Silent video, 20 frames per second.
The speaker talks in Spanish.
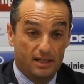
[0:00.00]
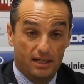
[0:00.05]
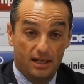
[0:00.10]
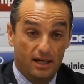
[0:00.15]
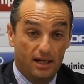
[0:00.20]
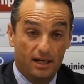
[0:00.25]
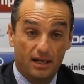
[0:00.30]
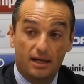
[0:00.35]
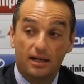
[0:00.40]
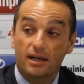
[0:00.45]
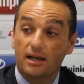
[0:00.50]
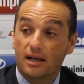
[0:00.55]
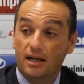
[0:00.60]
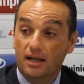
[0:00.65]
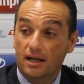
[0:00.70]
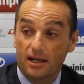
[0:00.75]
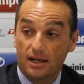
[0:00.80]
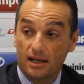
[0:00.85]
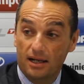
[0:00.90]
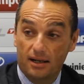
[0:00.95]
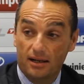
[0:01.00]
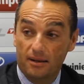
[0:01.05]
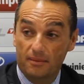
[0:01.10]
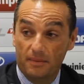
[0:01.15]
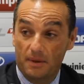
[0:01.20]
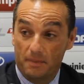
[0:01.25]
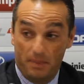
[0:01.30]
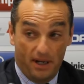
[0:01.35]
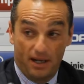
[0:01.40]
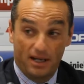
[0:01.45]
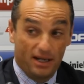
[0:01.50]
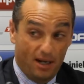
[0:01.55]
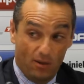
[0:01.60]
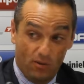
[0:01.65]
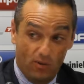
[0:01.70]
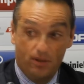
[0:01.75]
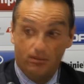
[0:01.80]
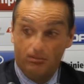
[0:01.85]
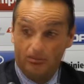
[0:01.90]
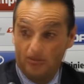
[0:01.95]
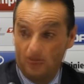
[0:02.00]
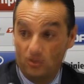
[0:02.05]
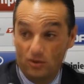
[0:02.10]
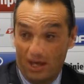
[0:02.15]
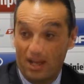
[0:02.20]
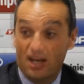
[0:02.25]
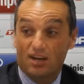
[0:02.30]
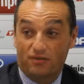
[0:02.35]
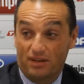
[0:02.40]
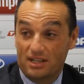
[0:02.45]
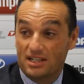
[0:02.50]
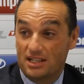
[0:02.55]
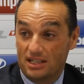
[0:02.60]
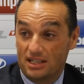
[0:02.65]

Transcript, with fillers: en, mi página web, una de las frases